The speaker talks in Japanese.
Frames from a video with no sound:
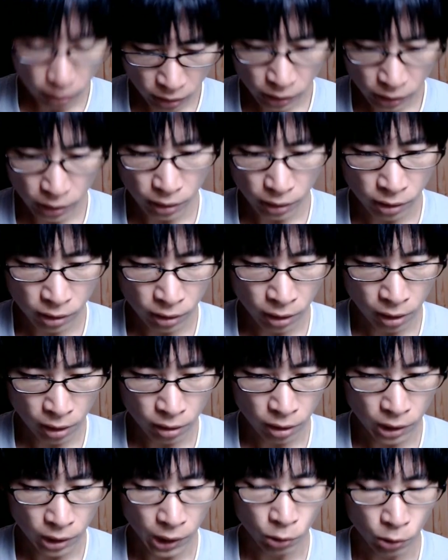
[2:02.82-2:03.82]
ては自
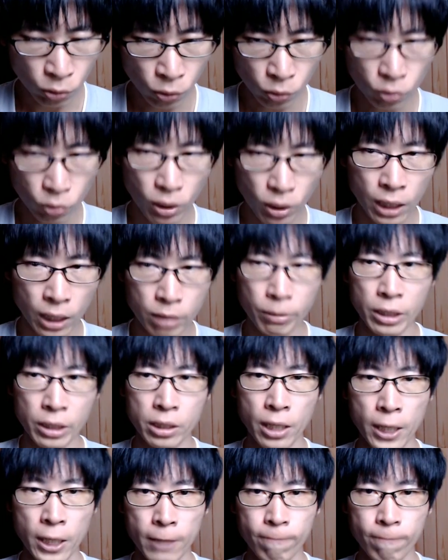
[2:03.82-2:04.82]
然に治ることがありま
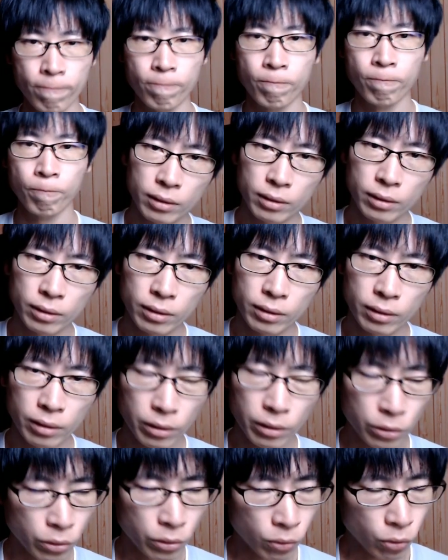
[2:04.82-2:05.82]
せん。
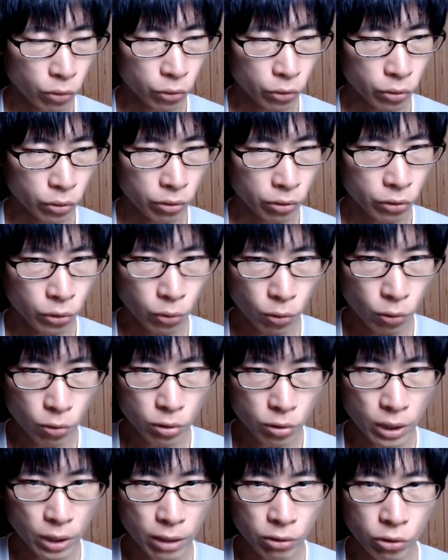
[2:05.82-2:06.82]
で、この狭
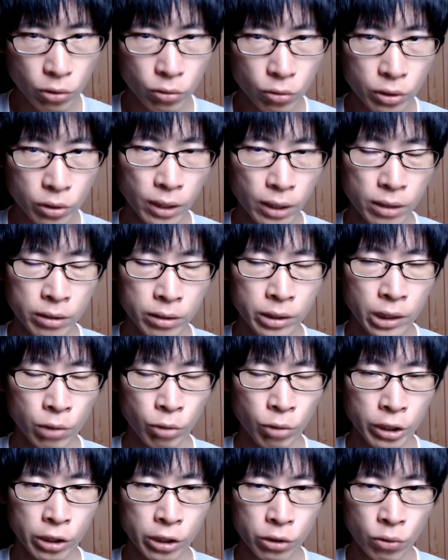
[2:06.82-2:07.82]
窄症に関して
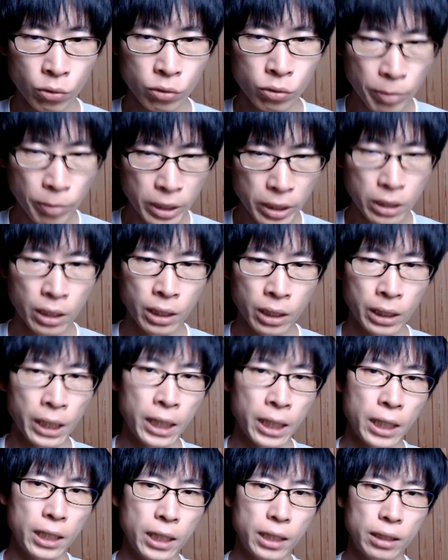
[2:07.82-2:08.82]
は非常にメジャー
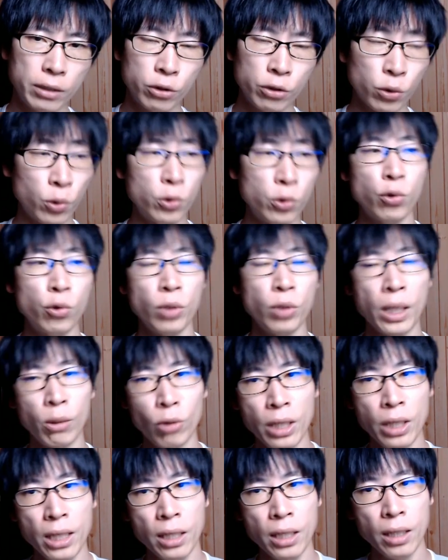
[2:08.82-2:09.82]
な症状な
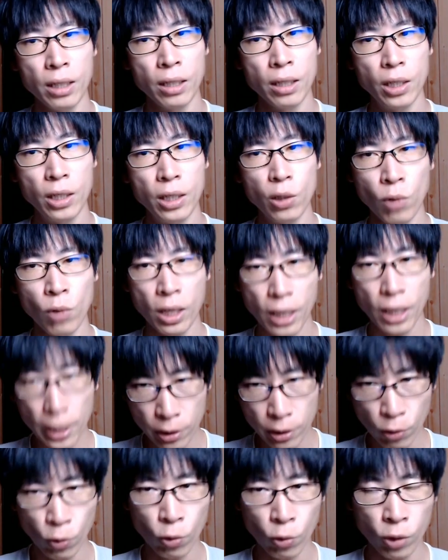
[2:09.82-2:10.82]
ので、若
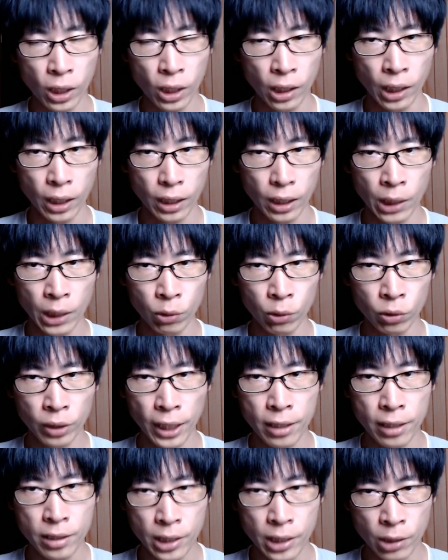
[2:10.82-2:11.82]
い頃からあの
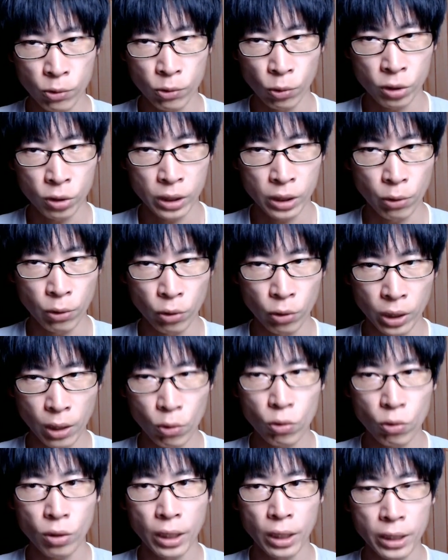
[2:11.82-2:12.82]
対策を知っておいた
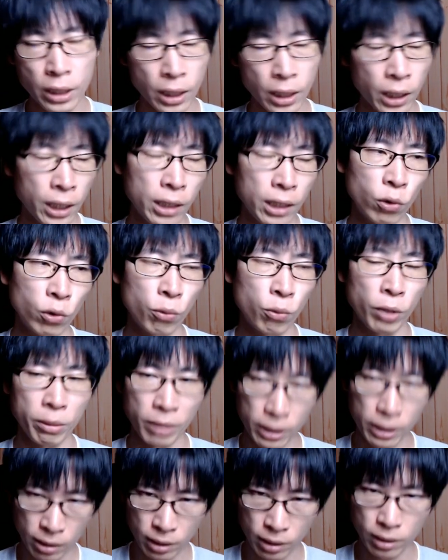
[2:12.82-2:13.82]
方がいいかなと思い
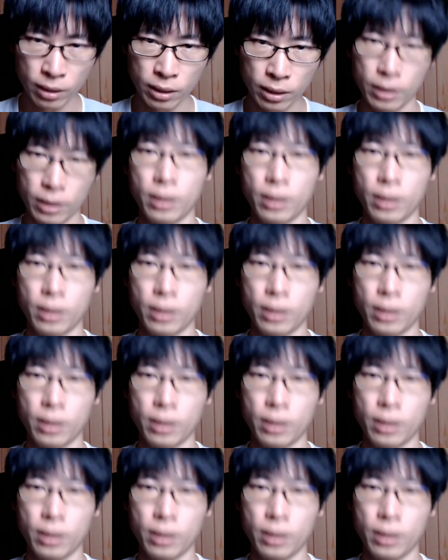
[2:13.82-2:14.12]
ます。